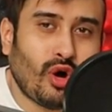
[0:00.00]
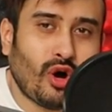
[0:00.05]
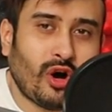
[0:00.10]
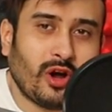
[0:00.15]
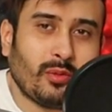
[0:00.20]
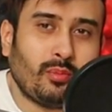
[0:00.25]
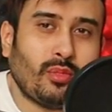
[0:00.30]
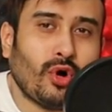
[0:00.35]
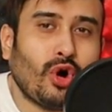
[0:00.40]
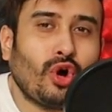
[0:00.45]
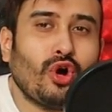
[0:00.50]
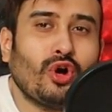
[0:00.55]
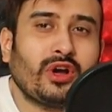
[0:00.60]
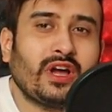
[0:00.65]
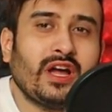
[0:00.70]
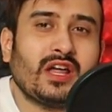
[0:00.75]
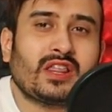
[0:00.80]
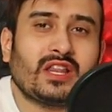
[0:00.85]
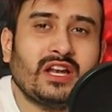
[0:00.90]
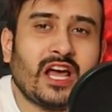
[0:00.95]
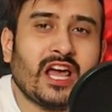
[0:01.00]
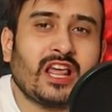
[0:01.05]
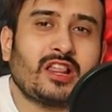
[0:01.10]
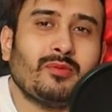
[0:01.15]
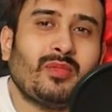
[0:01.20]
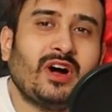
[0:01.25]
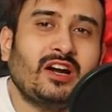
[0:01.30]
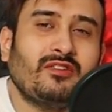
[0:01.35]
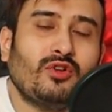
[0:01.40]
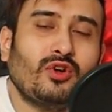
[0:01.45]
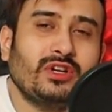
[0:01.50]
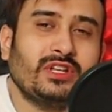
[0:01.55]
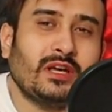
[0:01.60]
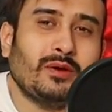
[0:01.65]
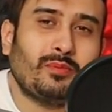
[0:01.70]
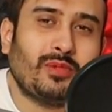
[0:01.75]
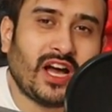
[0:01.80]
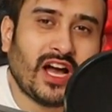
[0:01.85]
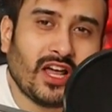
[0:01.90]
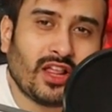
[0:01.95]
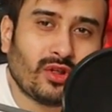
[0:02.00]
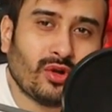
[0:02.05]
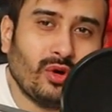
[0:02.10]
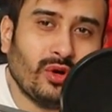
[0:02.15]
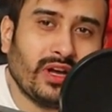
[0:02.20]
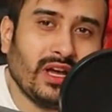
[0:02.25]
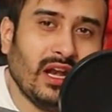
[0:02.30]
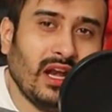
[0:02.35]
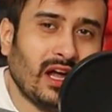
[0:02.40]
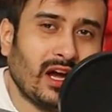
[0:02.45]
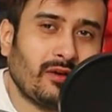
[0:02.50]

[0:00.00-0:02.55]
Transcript: और पोको के इस नए स्मार्टफोन की प्राइस होगी